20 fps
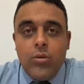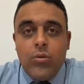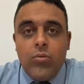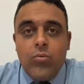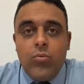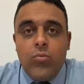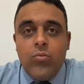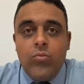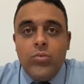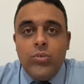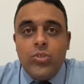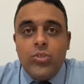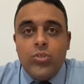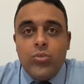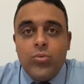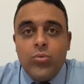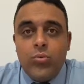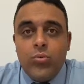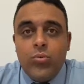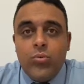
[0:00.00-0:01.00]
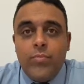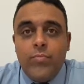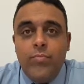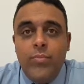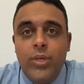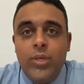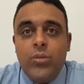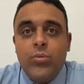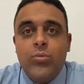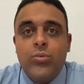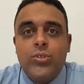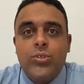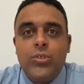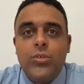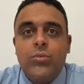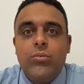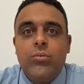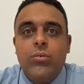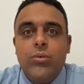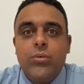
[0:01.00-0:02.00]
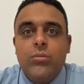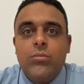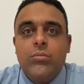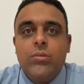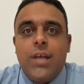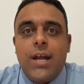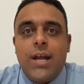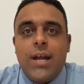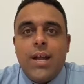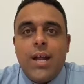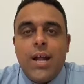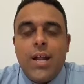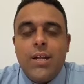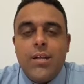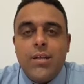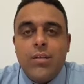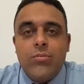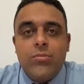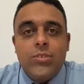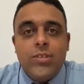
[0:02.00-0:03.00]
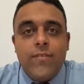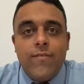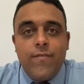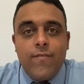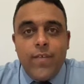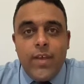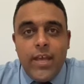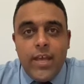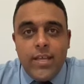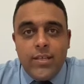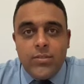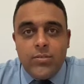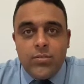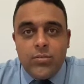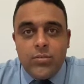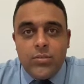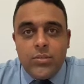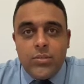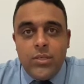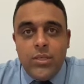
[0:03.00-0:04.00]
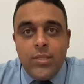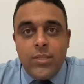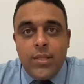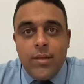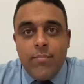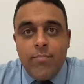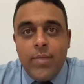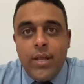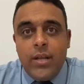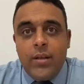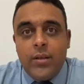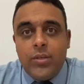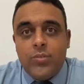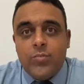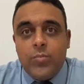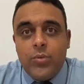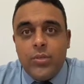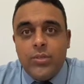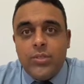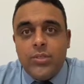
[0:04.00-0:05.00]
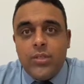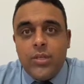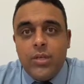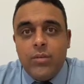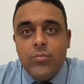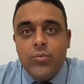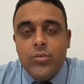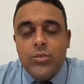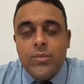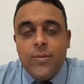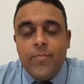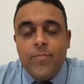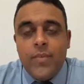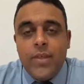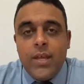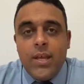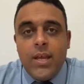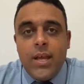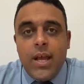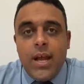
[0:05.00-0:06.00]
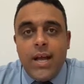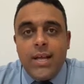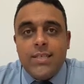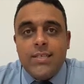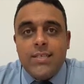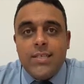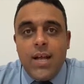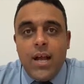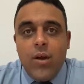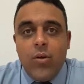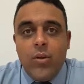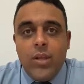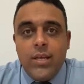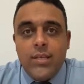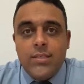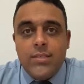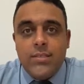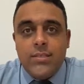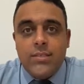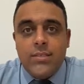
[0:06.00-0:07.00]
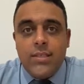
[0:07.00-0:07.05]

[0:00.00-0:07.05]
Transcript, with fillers: um estudo minucioso da carta aos Efésios e também nós postamos as aulas